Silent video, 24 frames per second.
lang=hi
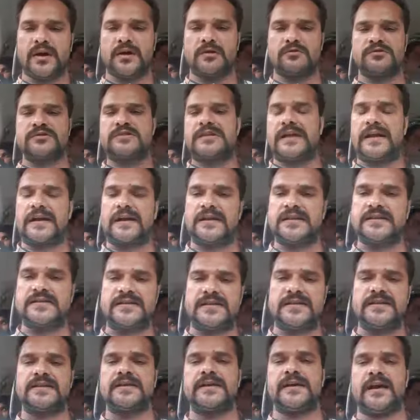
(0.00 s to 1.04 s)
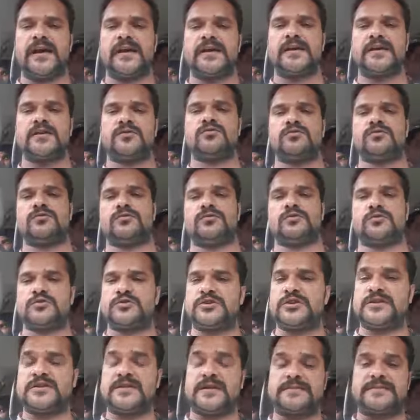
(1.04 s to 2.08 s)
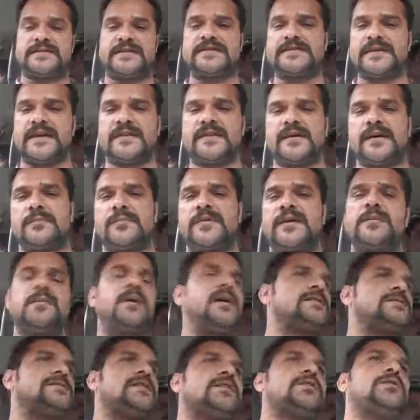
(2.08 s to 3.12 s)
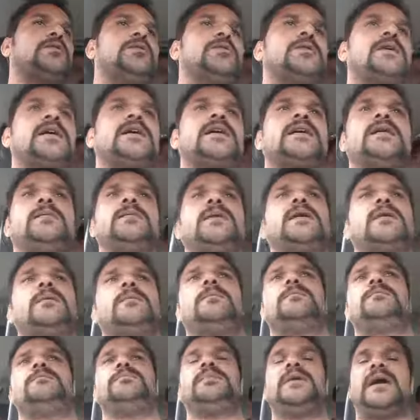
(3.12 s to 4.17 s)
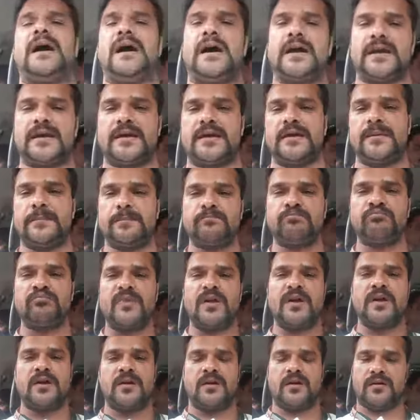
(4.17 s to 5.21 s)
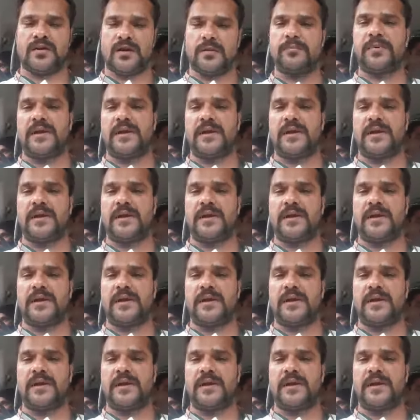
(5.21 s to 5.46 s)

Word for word: अगर वो शेरनी जीत के आएगी तो खुशी सबसे ज्यादा अपने भाषा को होगा कि हमारे बिहार की और ये